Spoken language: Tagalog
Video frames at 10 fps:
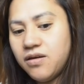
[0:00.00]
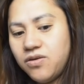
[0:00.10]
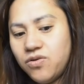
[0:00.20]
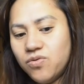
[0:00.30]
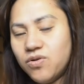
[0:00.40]

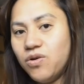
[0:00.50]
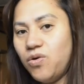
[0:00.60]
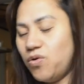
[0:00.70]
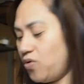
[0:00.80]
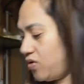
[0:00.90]
yung
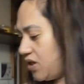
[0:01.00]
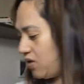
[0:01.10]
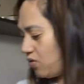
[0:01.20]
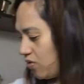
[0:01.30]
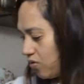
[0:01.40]
lulu,
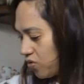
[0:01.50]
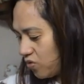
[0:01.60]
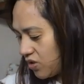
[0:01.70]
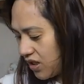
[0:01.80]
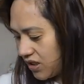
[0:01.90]

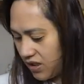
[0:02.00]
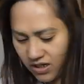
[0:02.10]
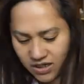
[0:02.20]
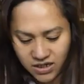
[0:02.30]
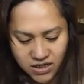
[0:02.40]
niluluto natin
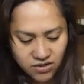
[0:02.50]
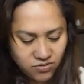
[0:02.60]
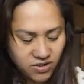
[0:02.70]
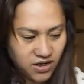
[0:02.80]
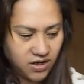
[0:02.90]
na ano na